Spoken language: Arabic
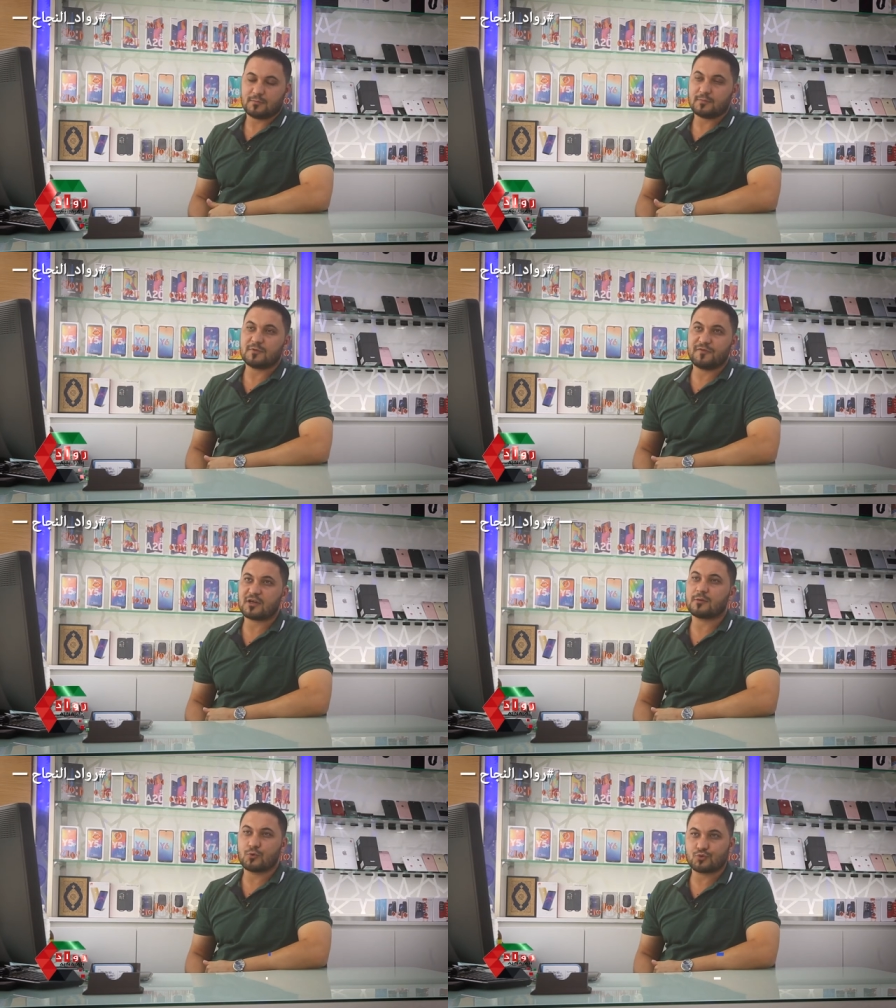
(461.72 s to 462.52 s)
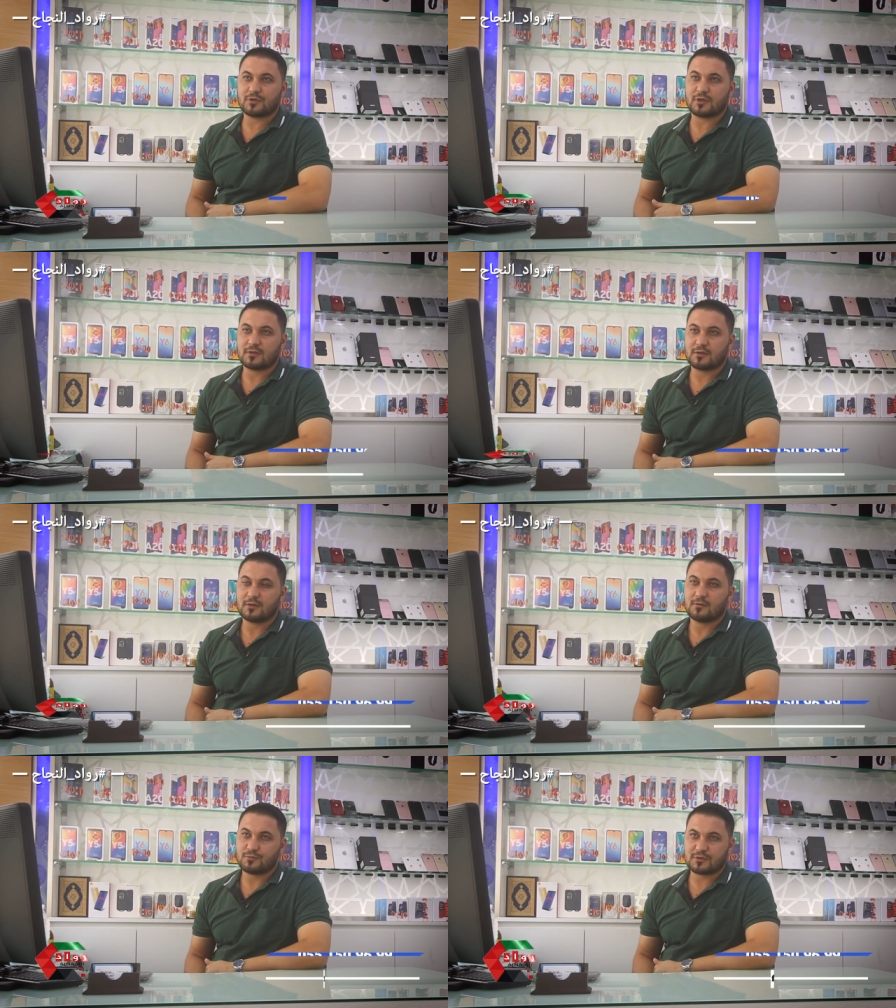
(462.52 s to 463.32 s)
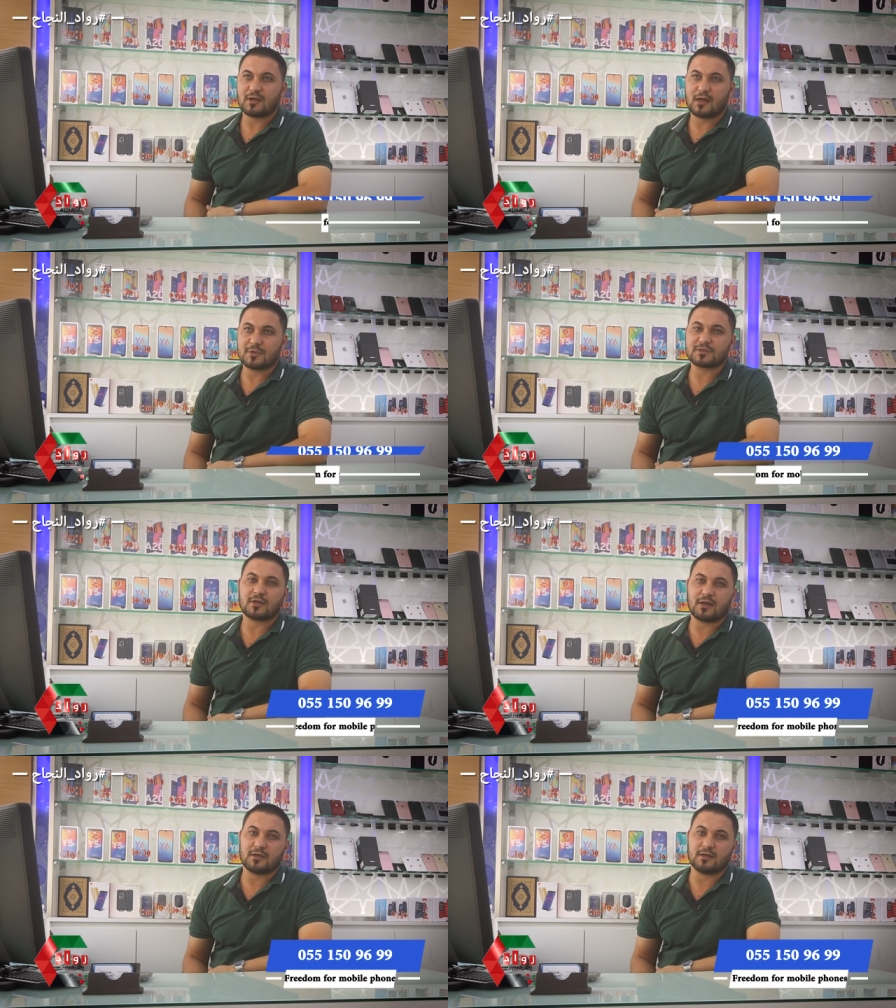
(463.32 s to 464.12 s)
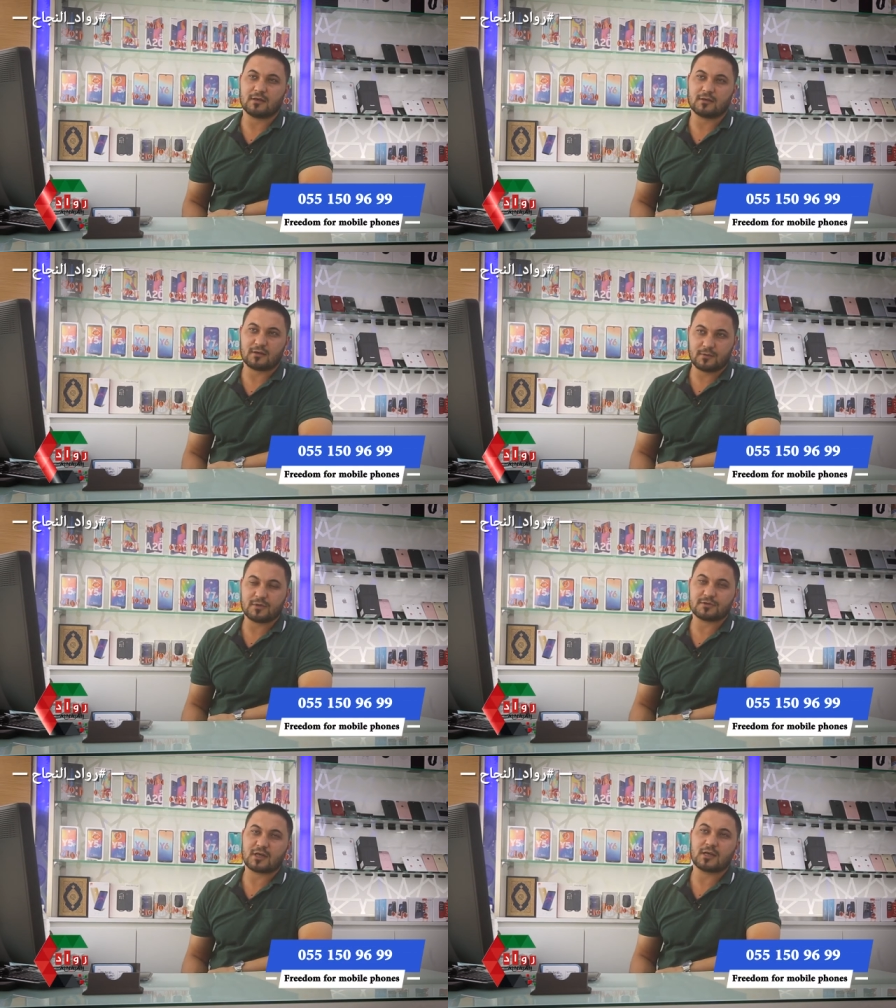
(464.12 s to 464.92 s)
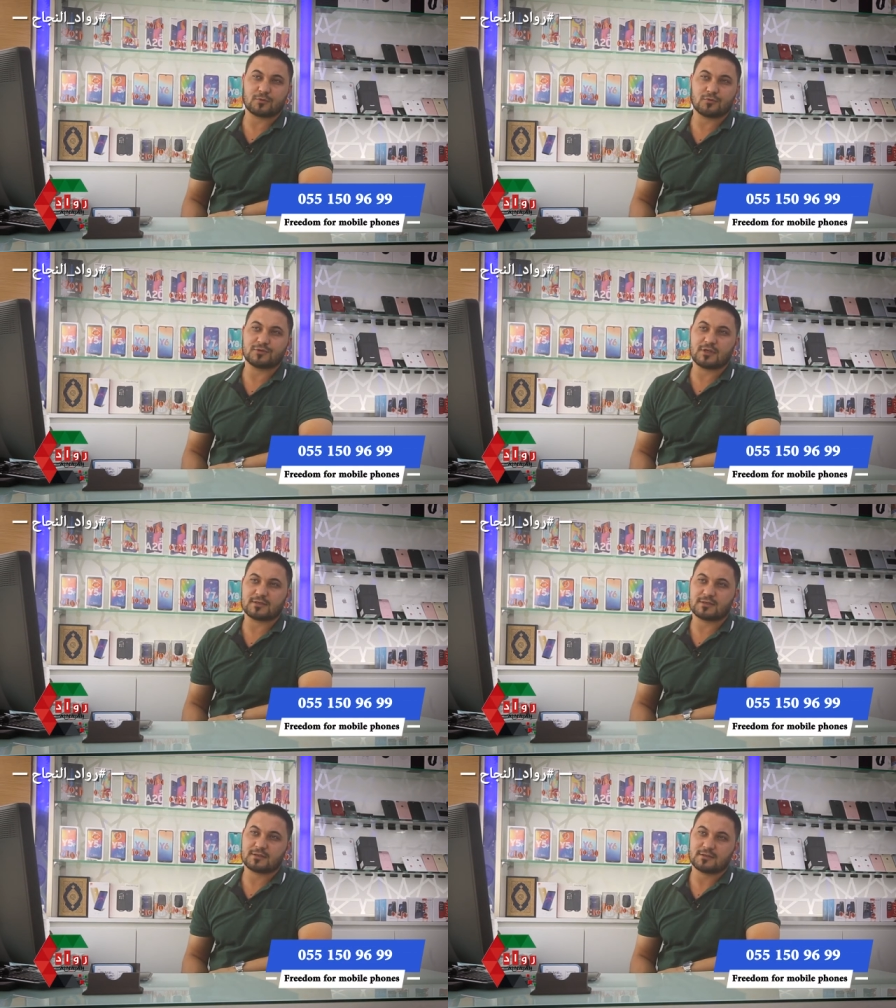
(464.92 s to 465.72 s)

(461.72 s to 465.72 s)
الفكره موجوده ان شاء الله عم اشتغل عليها قريبا ان شاء الله بتكون جاهزه